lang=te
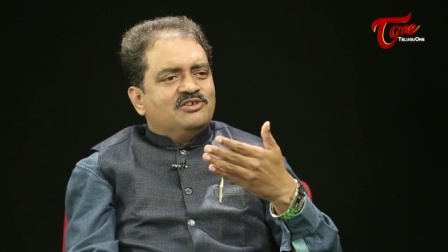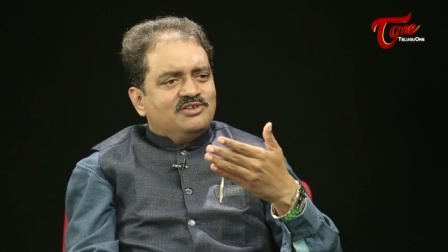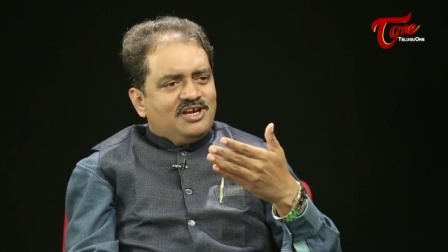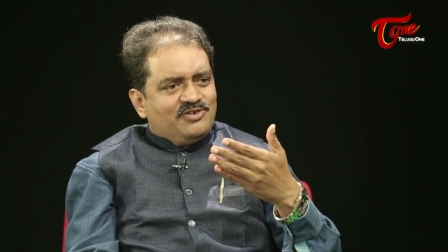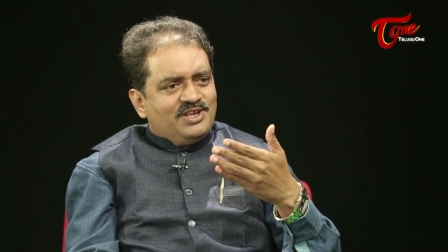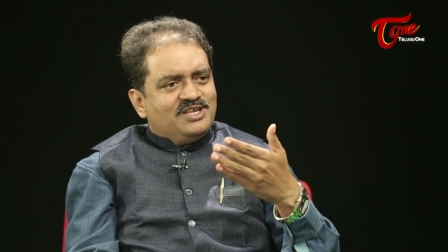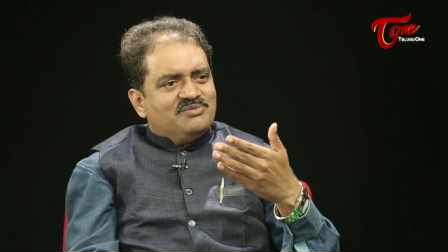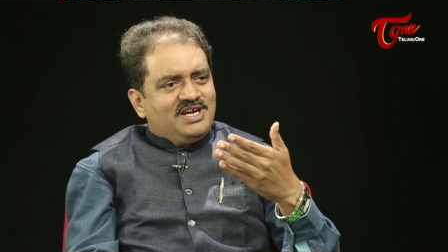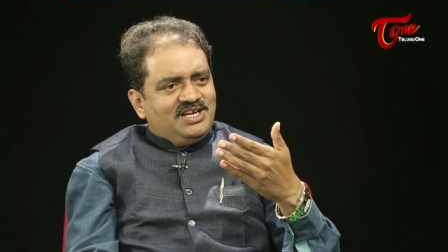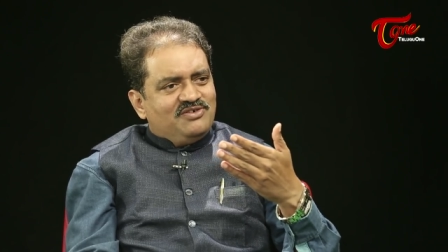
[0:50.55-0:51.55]
వెళ్తున్నారు
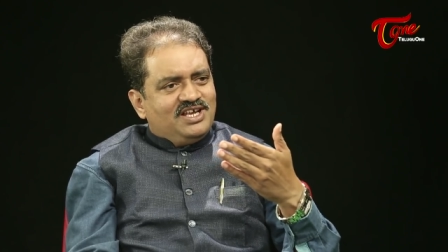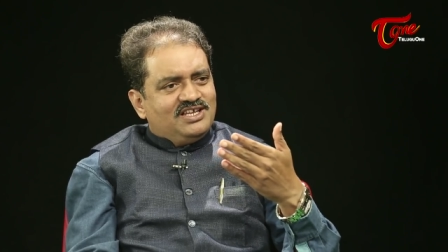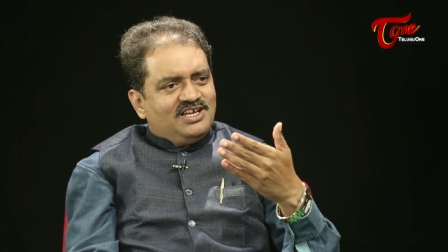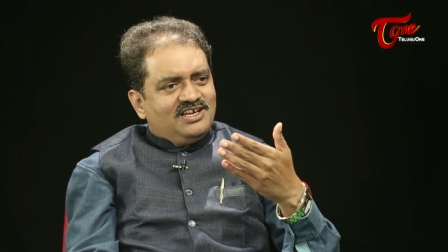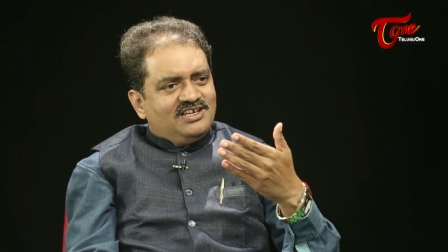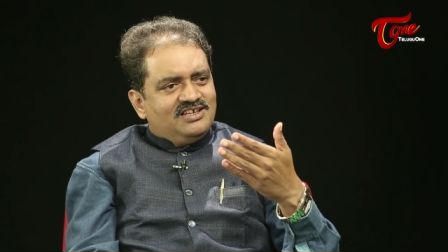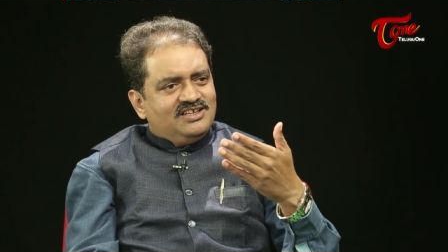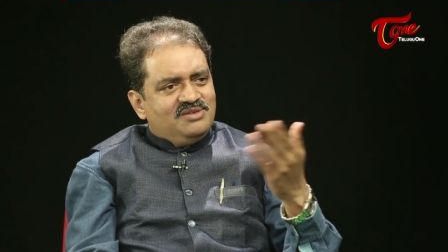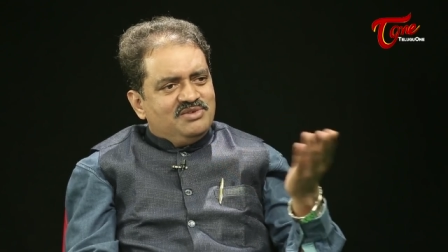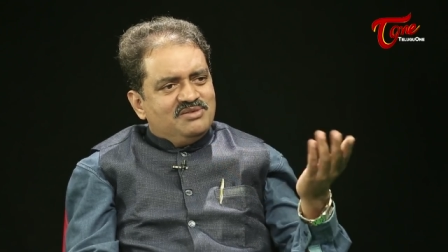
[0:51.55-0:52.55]
అనేది బయట వాదం
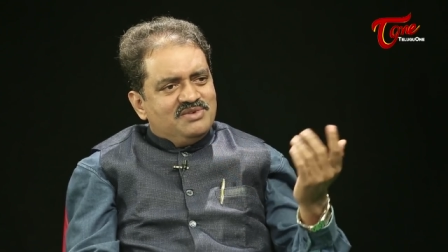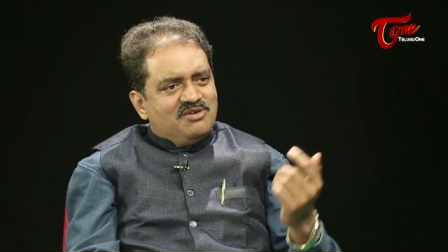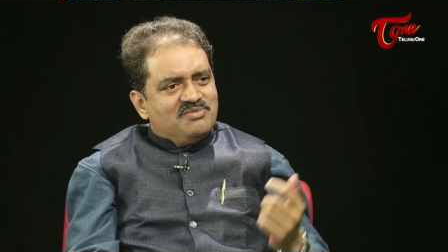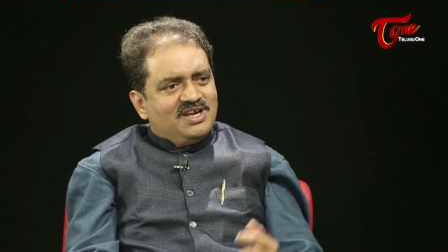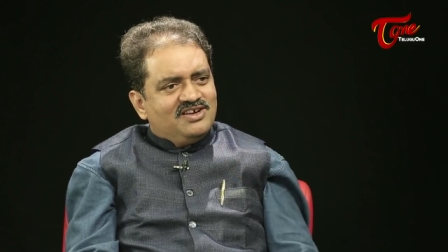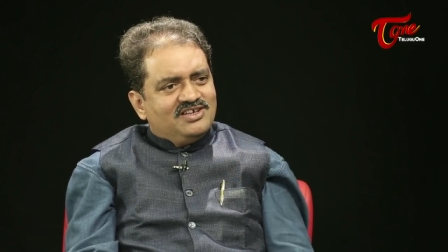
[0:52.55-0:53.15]
దీని మీద మీ అభిప్రాయం